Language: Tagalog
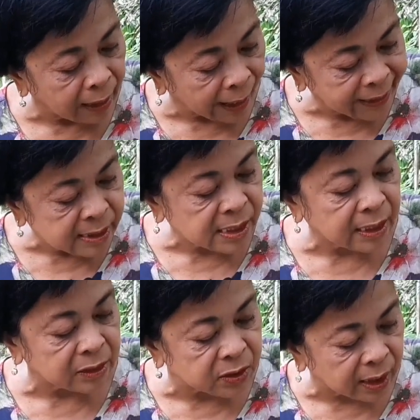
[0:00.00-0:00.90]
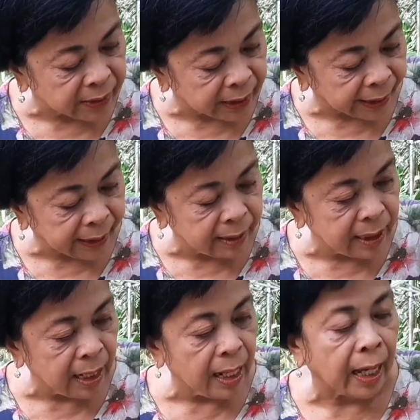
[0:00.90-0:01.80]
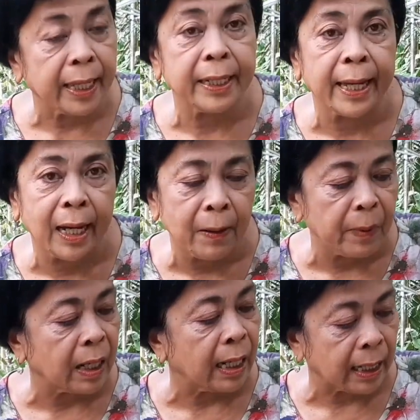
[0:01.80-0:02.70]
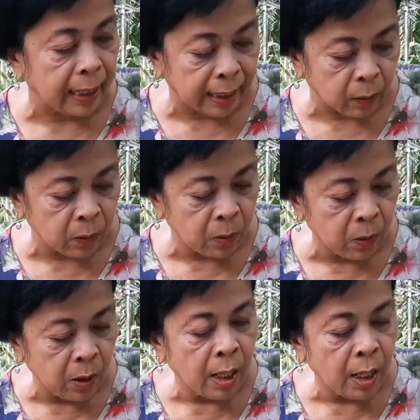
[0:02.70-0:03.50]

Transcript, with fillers: na ang lines ng cherry red ay napakaklaro.